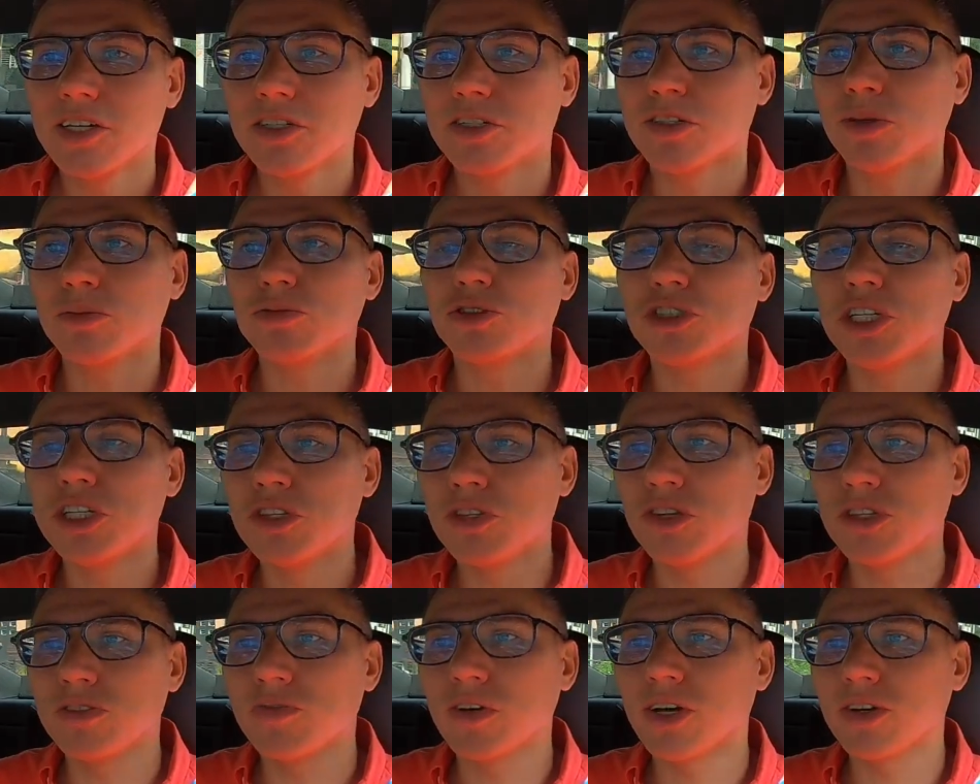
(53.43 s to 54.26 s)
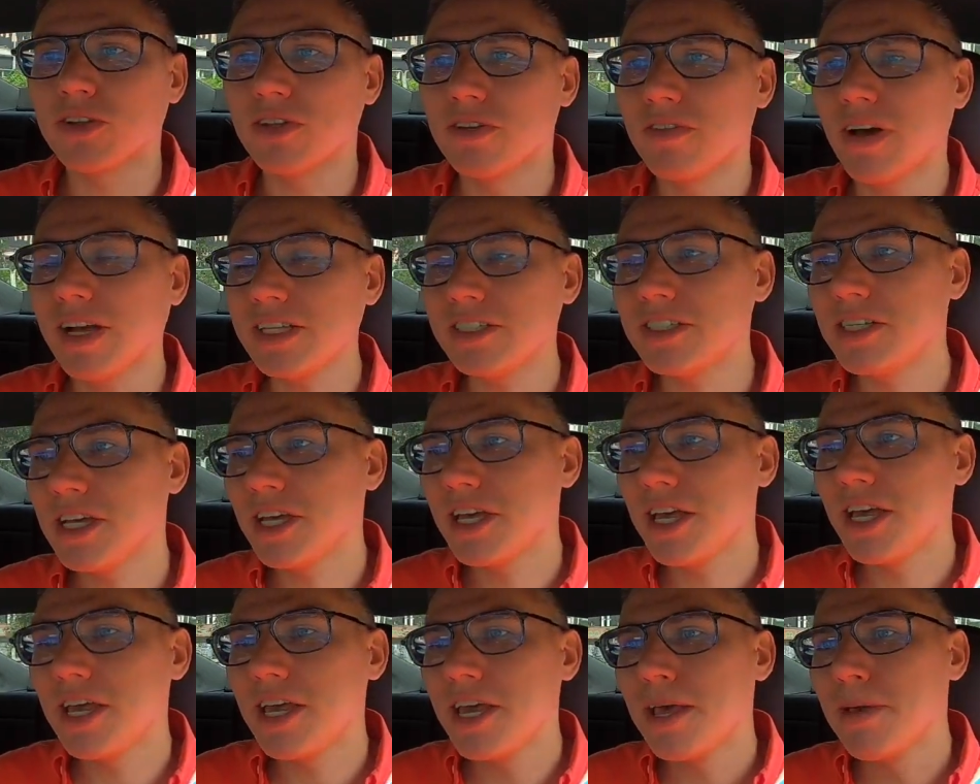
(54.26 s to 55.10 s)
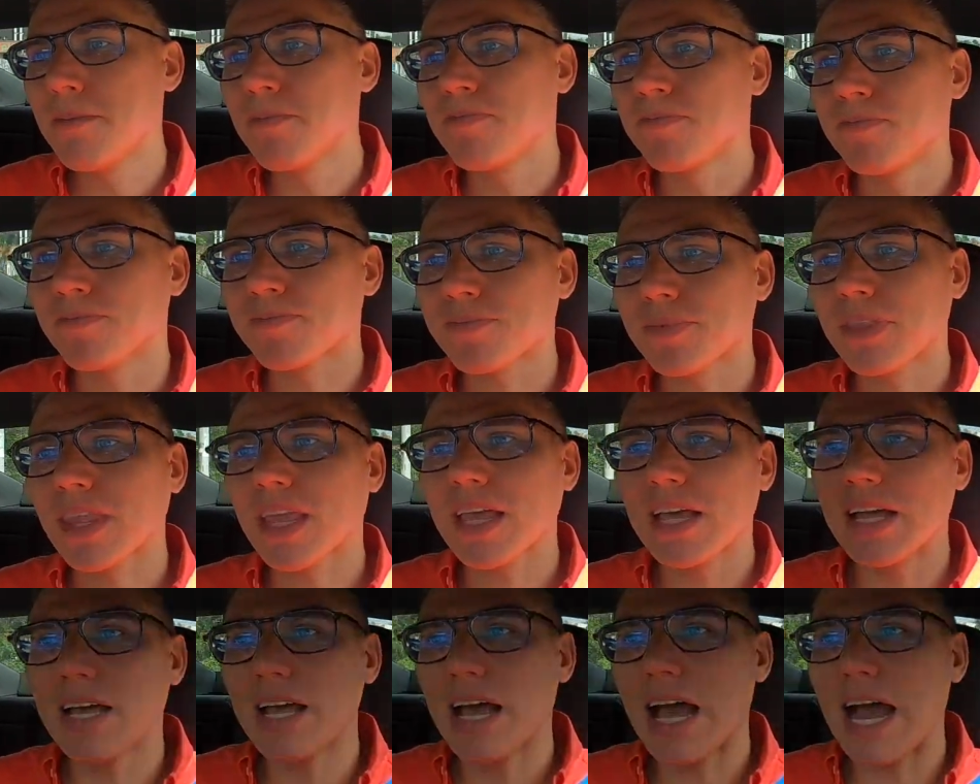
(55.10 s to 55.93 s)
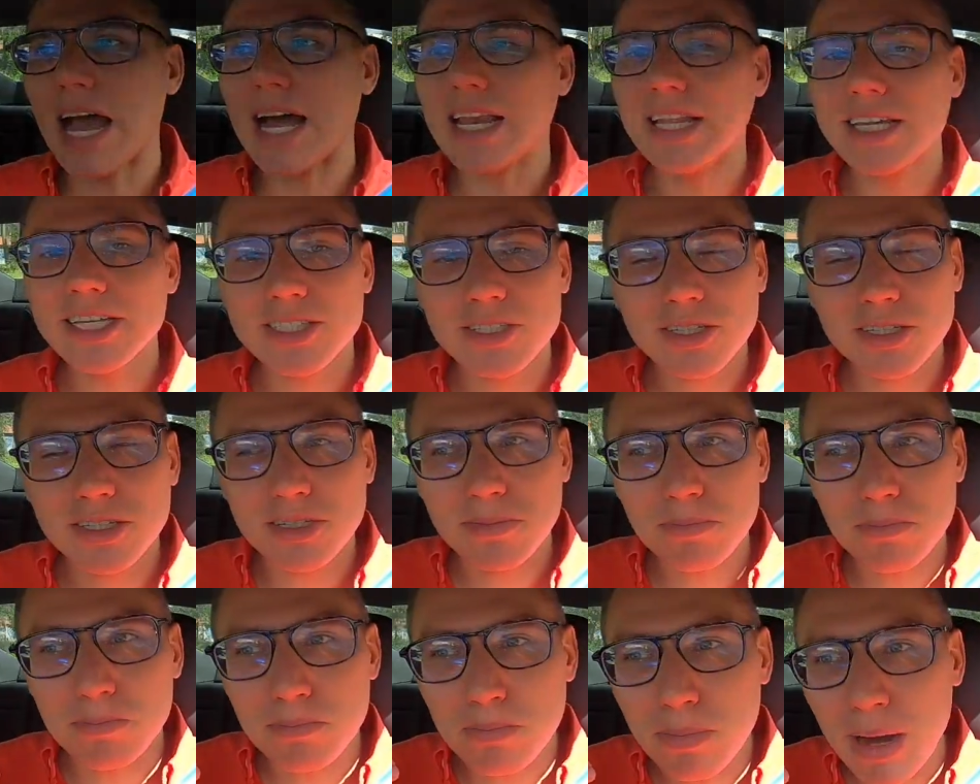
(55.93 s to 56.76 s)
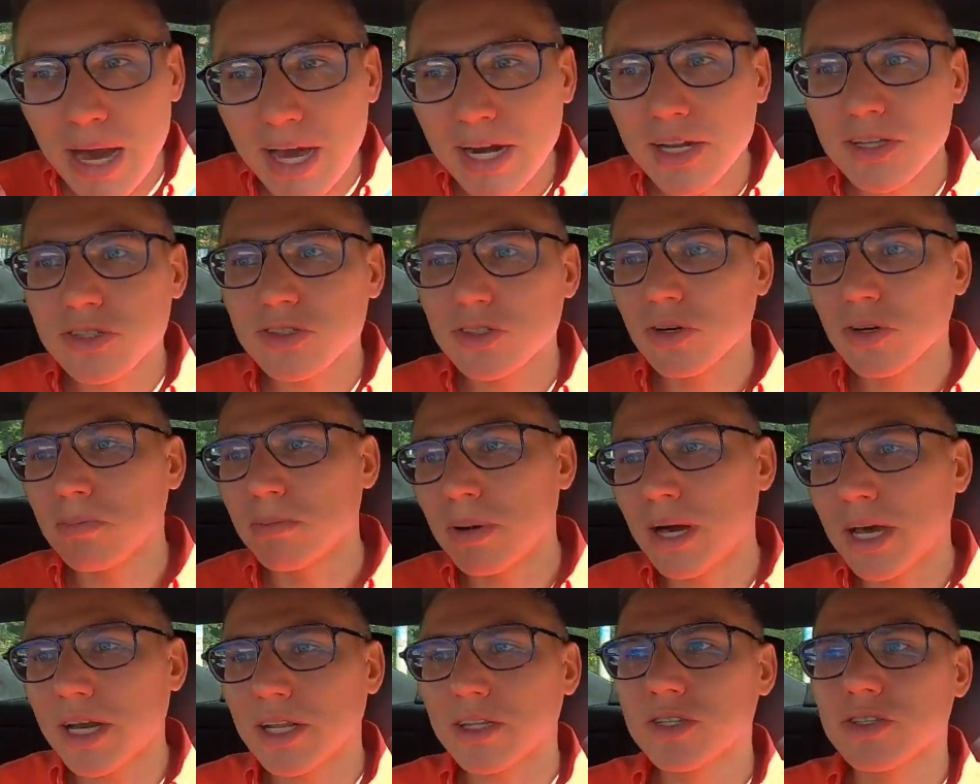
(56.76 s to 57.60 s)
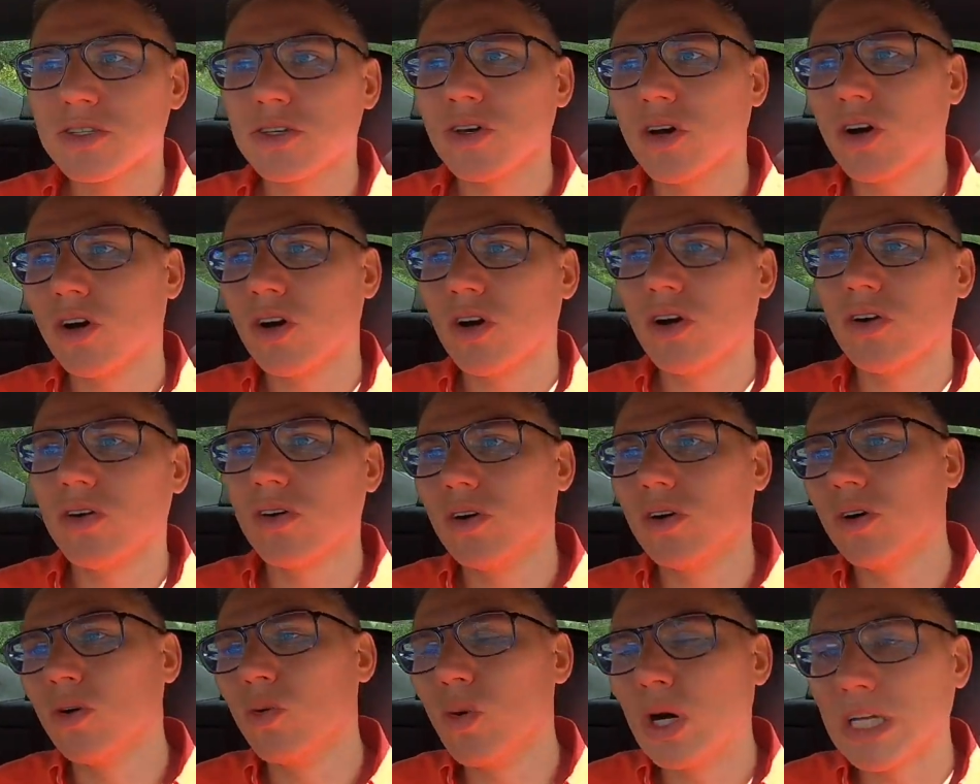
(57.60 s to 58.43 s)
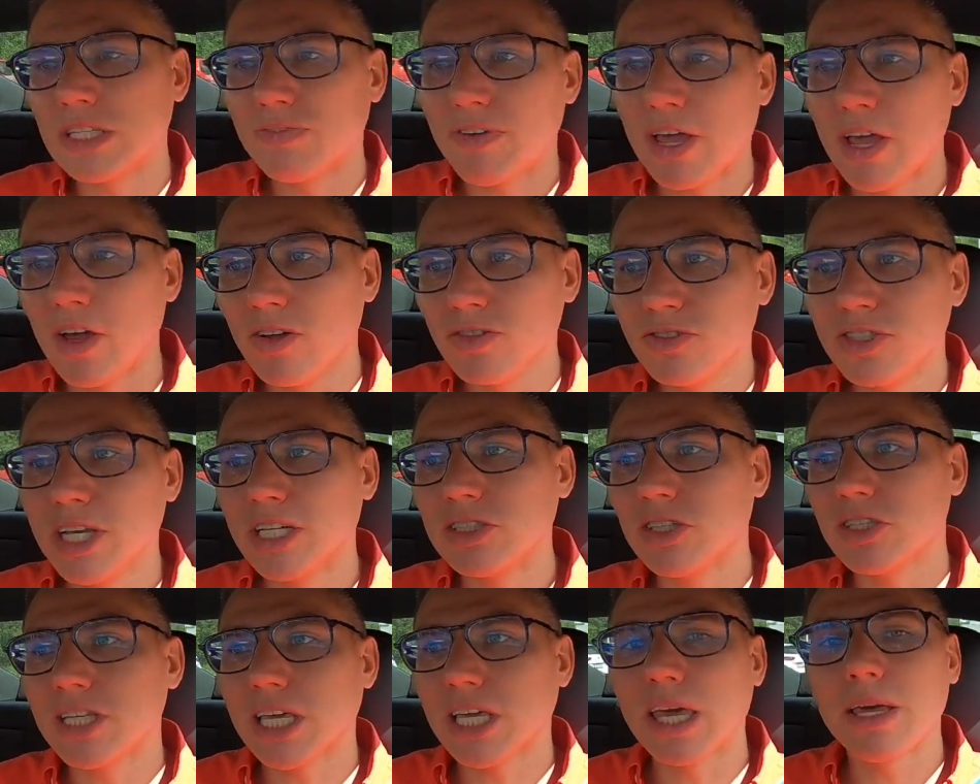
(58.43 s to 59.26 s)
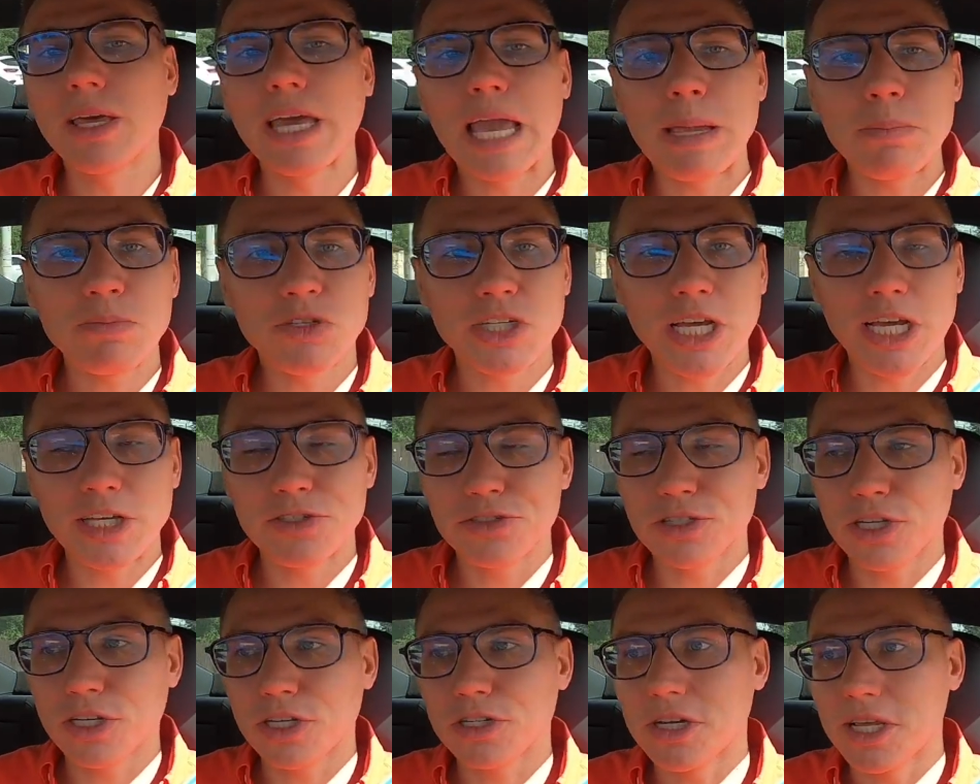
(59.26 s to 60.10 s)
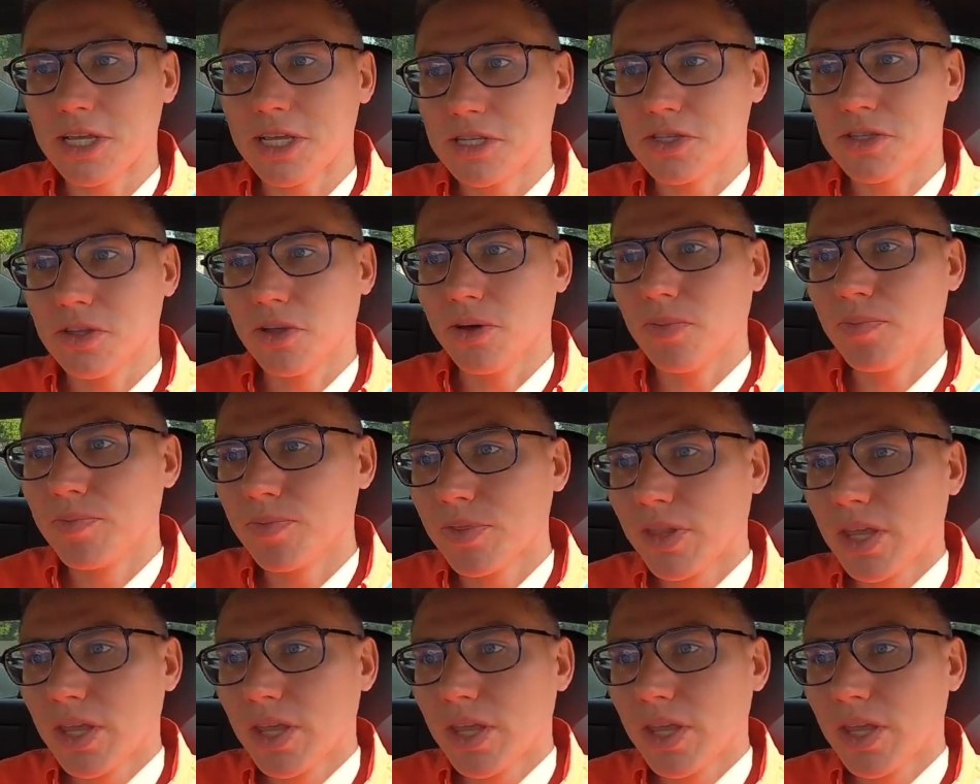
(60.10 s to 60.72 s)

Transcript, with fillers: czy tą czynność wykonywać ale jest bardzo, bardzo ułatwiająca i to jest taki game changer często.